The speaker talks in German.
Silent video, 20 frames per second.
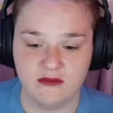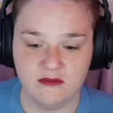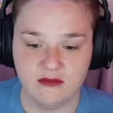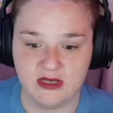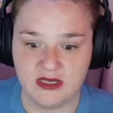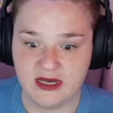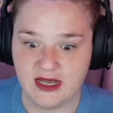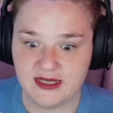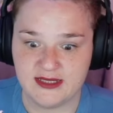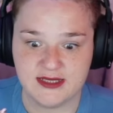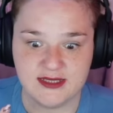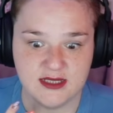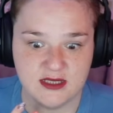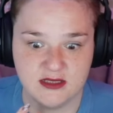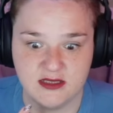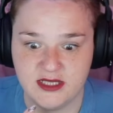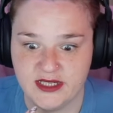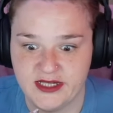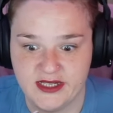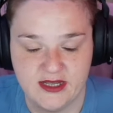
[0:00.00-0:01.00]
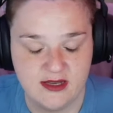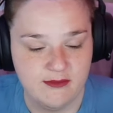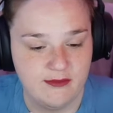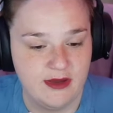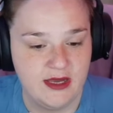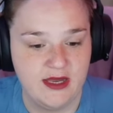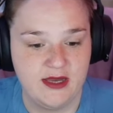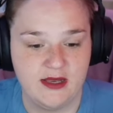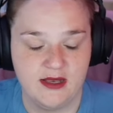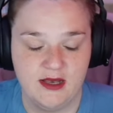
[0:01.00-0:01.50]
mit Geistern
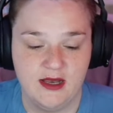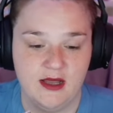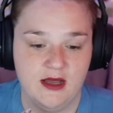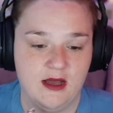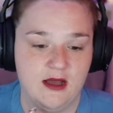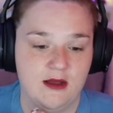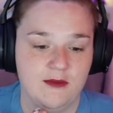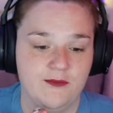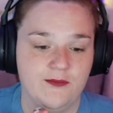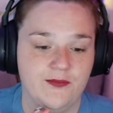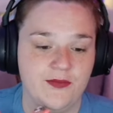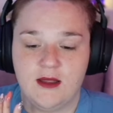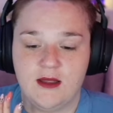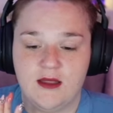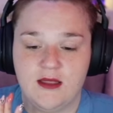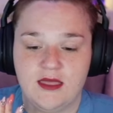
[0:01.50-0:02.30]
Techtelmechtel haben.